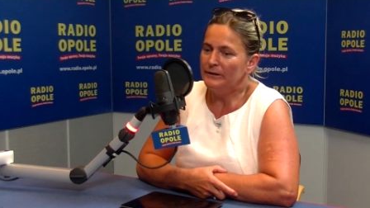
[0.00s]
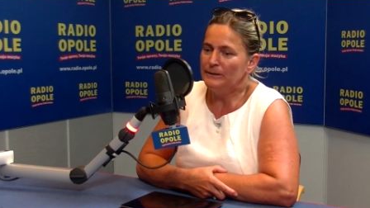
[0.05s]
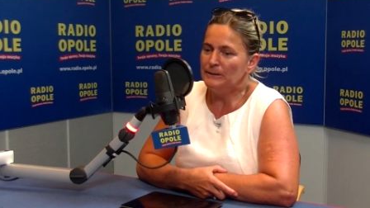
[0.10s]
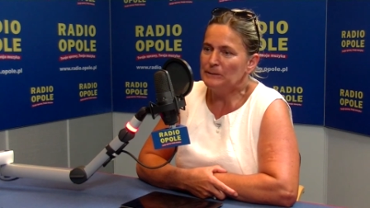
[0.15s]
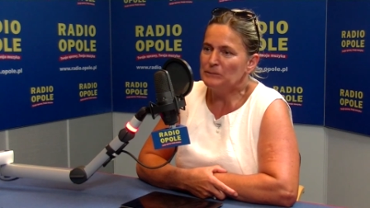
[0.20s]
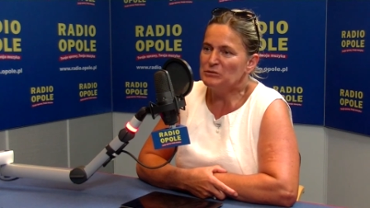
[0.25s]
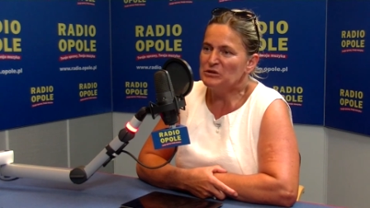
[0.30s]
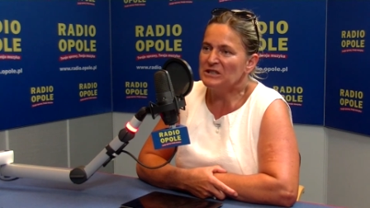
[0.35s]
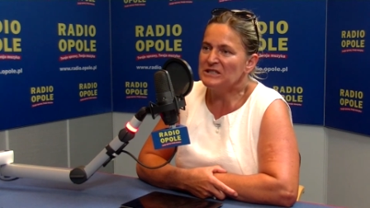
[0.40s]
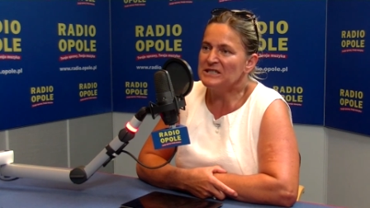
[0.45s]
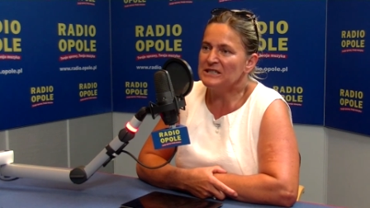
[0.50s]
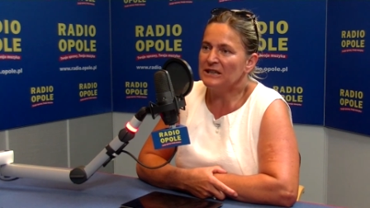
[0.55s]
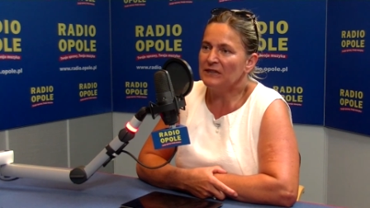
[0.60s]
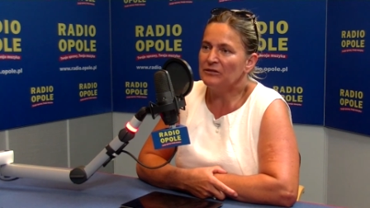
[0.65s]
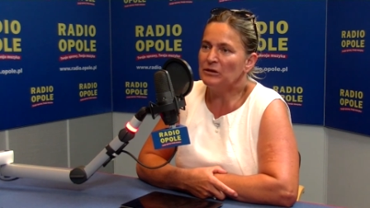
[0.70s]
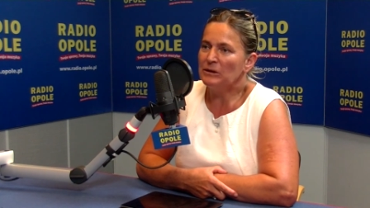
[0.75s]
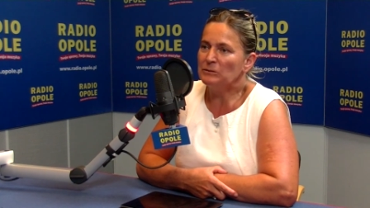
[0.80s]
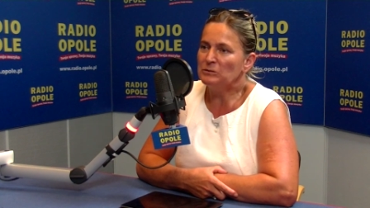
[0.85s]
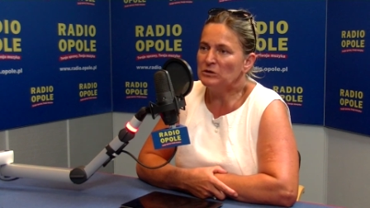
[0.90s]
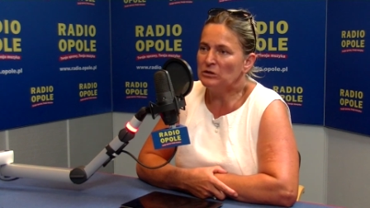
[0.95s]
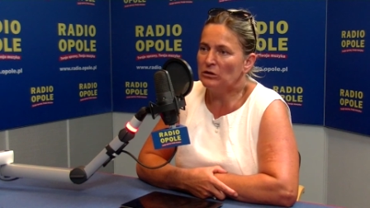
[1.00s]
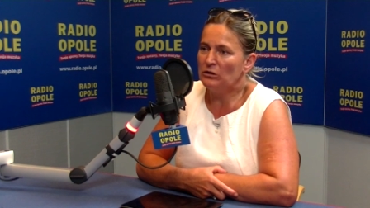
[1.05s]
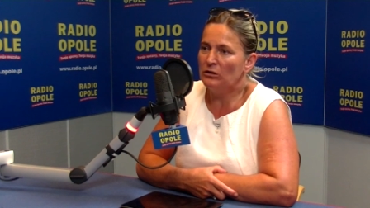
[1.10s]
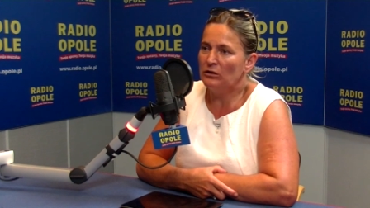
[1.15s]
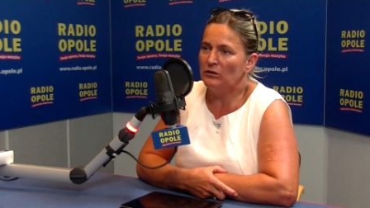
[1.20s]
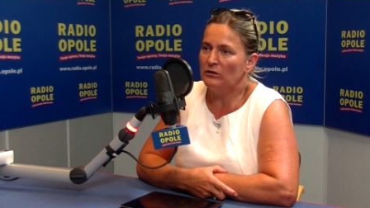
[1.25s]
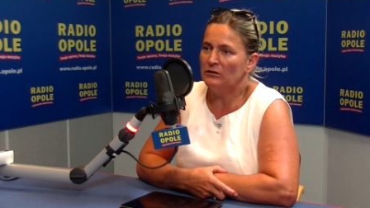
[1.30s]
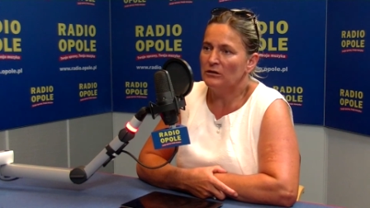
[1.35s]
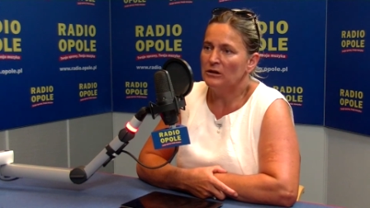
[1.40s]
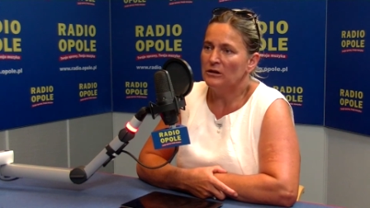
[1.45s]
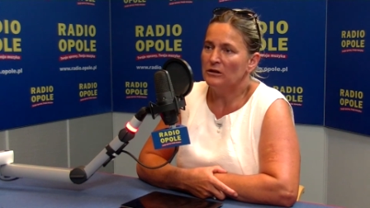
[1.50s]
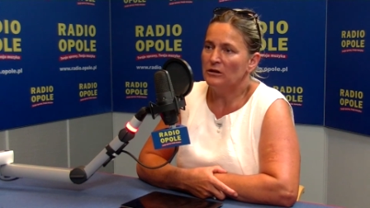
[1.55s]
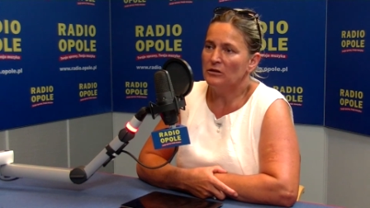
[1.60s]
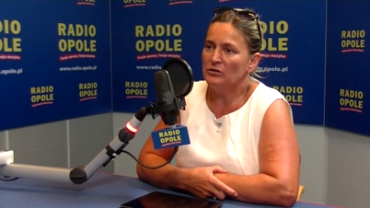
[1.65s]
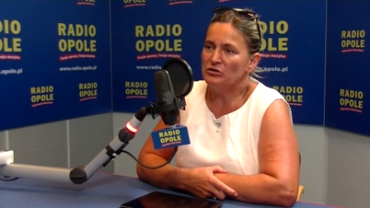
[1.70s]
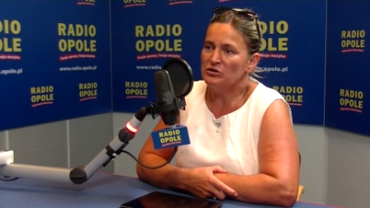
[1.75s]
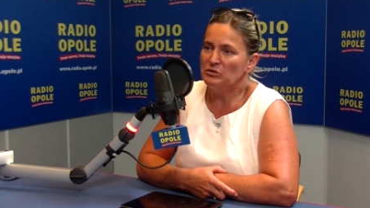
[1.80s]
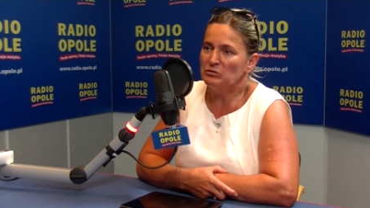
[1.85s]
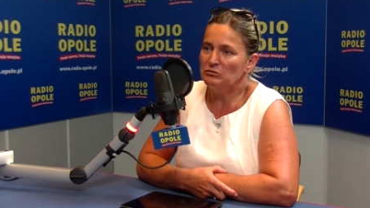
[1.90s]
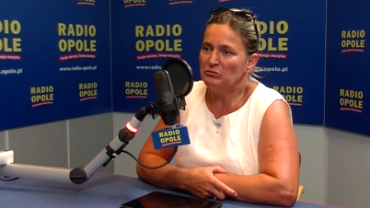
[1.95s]
y, przedstawiam to, o
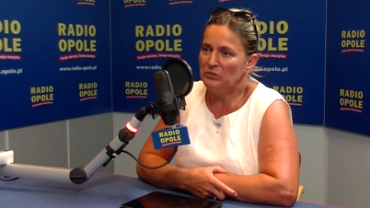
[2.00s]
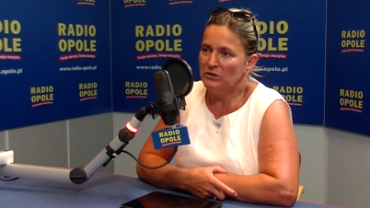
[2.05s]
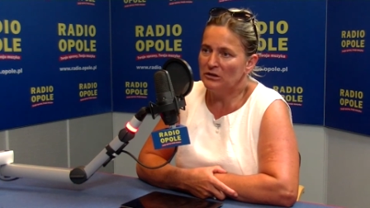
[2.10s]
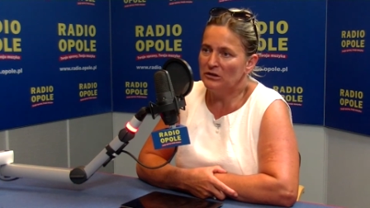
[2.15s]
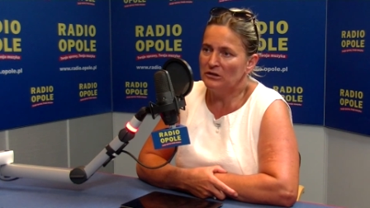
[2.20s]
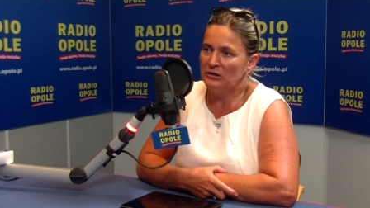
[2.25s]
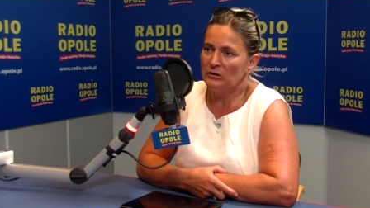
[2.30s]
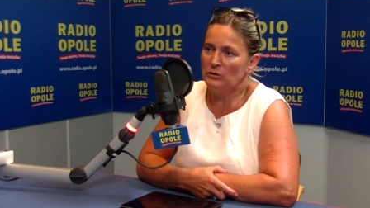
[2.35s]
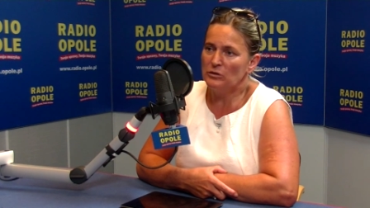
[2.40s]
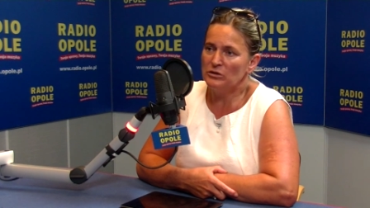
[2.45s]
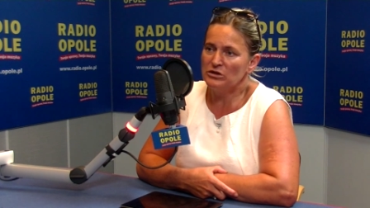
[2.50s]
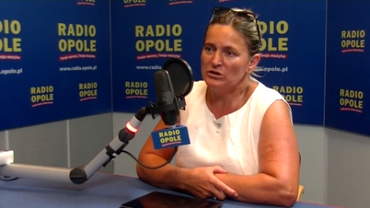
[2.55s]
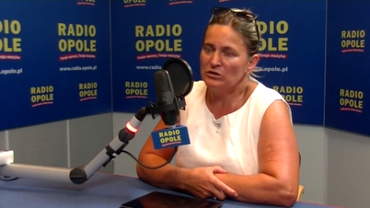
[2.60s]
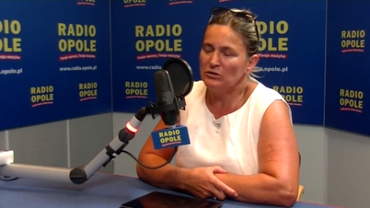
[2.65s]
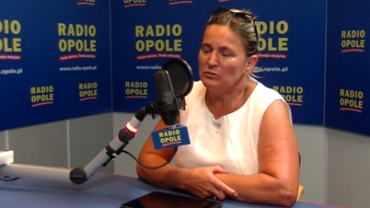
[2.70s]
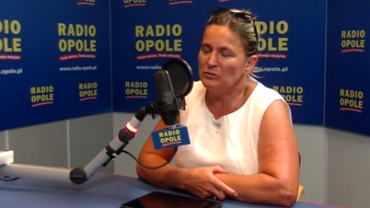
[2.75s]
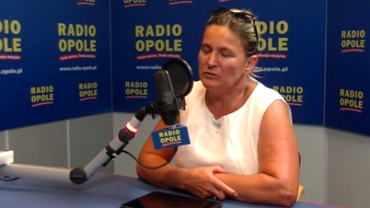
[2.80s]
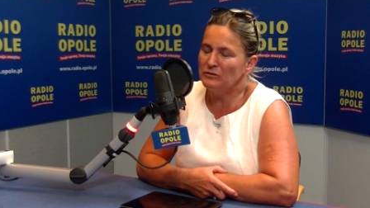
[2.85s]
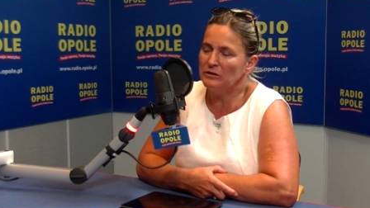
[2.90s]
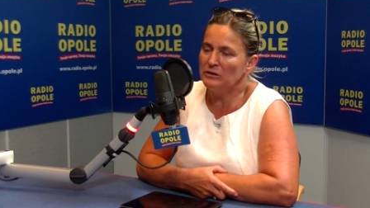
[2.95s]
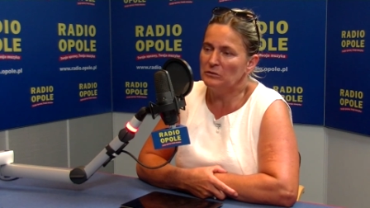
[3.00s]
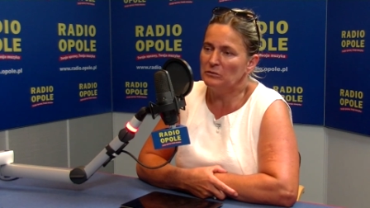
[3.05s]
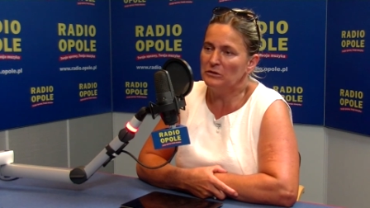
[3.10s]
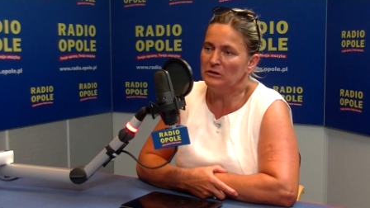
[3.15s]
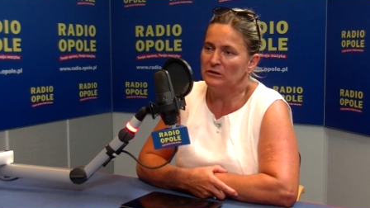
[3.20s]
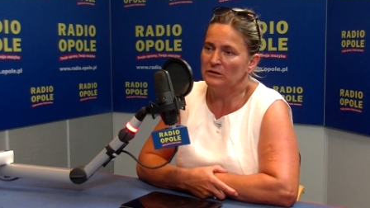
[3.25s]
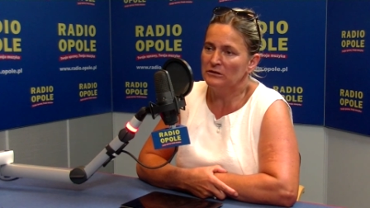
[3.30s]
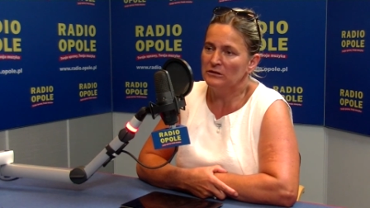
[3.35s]
czym my głośno mówimy,